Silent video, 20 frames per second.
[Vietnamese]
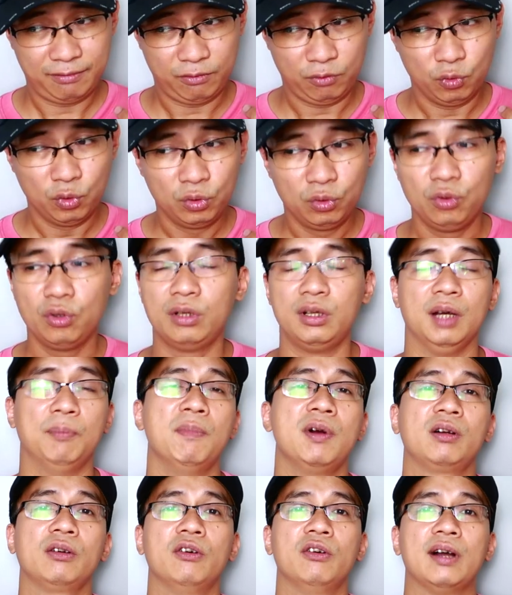luôn luôn ở
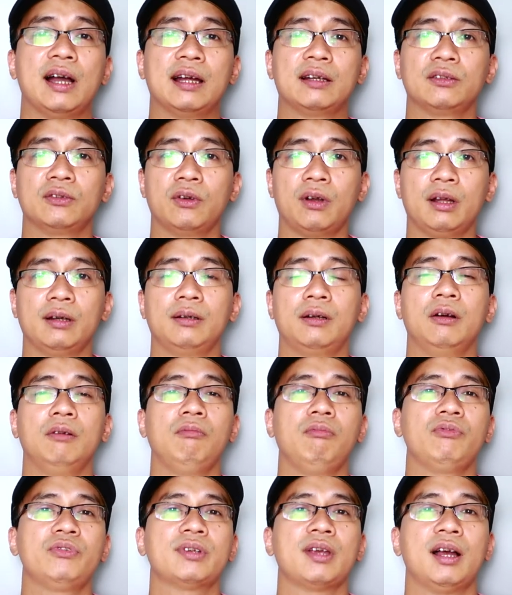mức độ an toàn
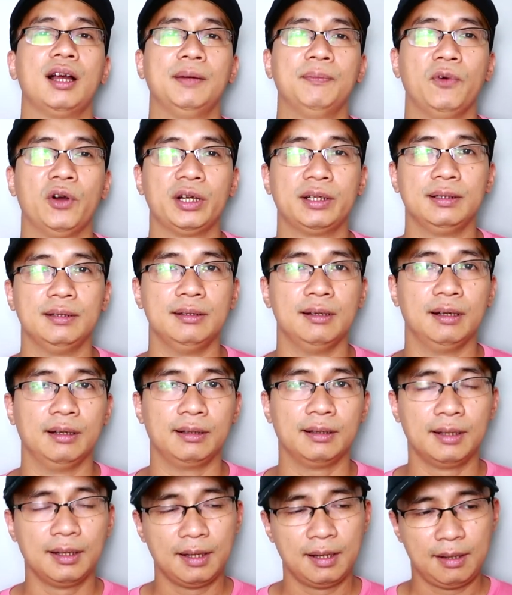không sợ mọi người
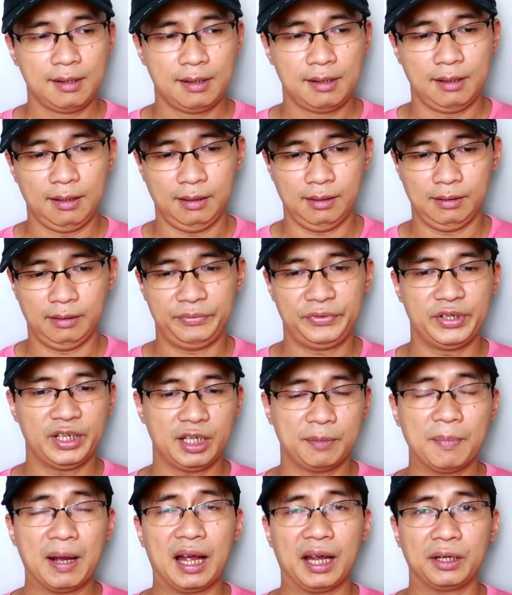uh,
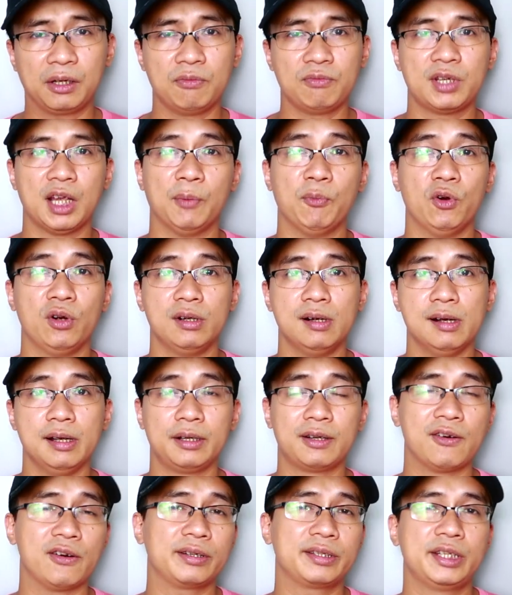chê bai không sợ mọi người
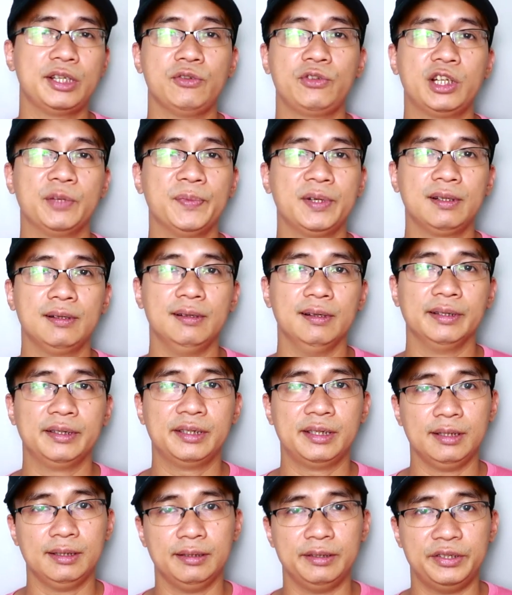khó chịu khi mọi người
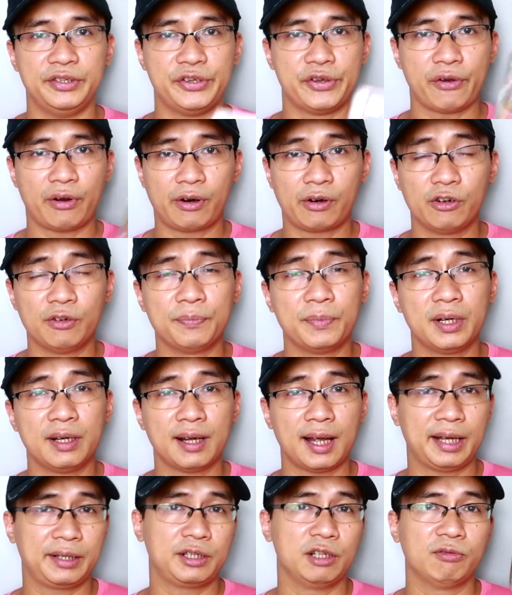chỉ do Homer
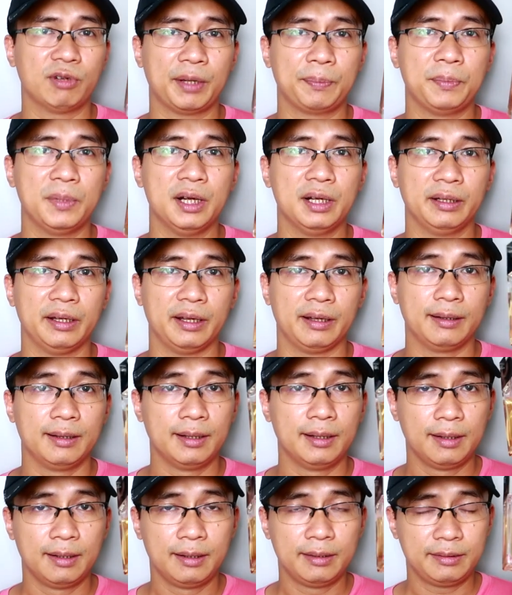2020 này
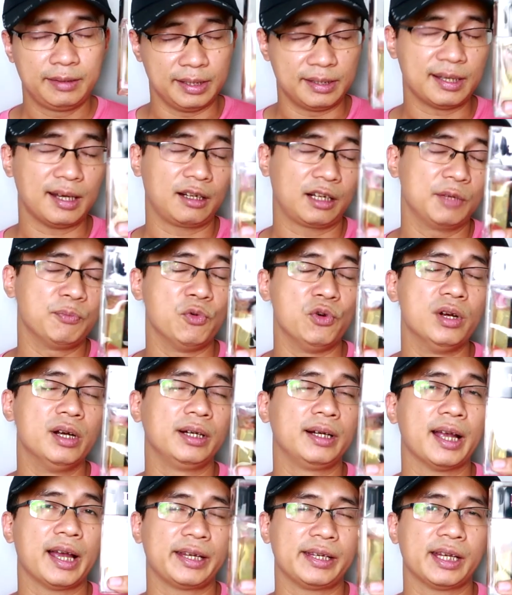chính xác là cái mùi
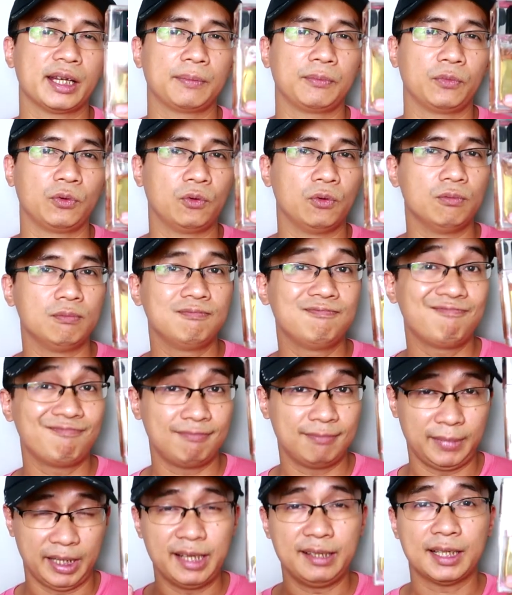hương các anh em cũng
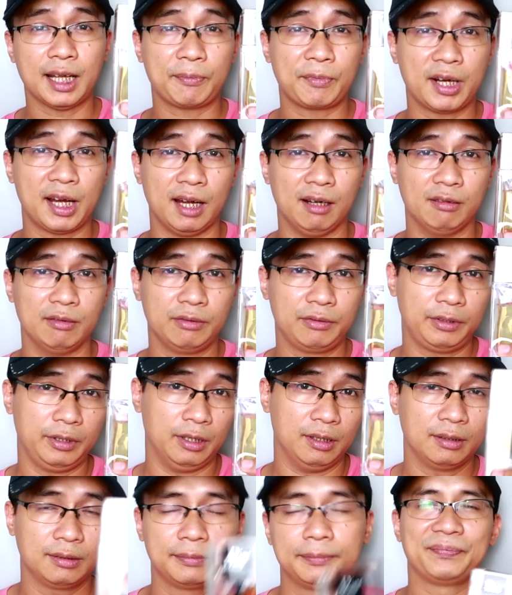nên tham khảo
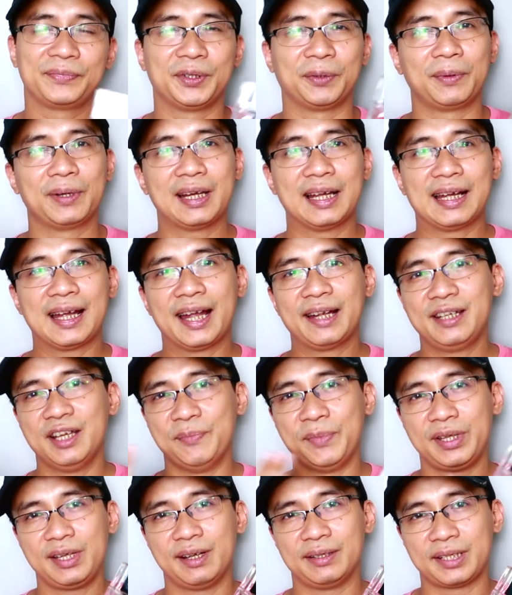đó tổng kết lại hai điểm
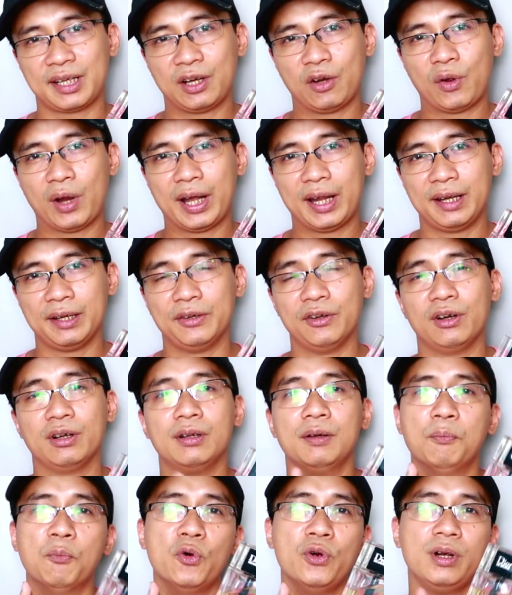mình thích ở Chanora này đó
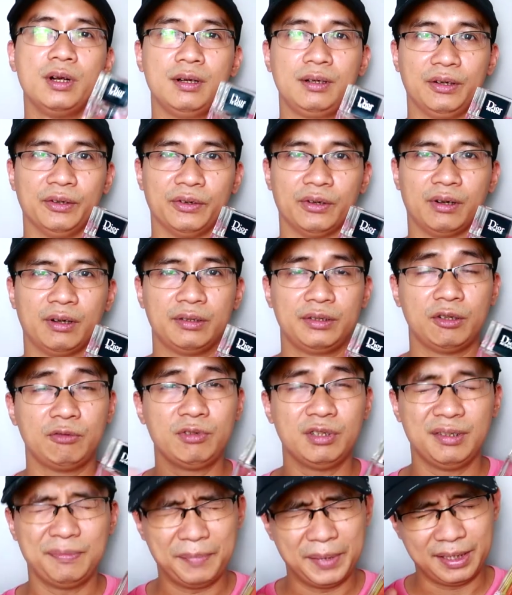mùi hương của nó giống
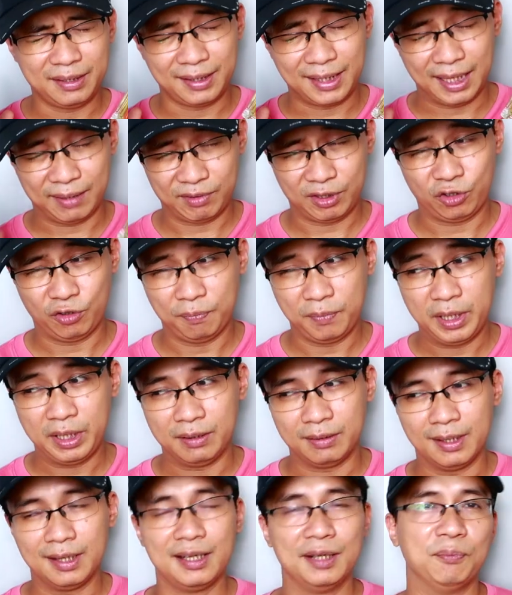như mình cảm nhận của
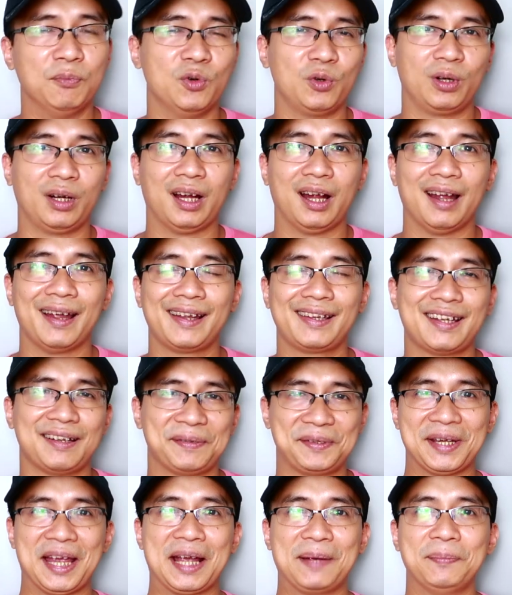mình đây là một cái
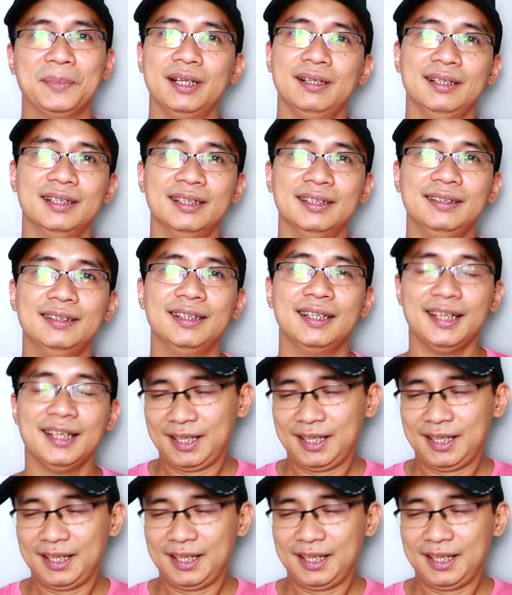chàng trai mới lớn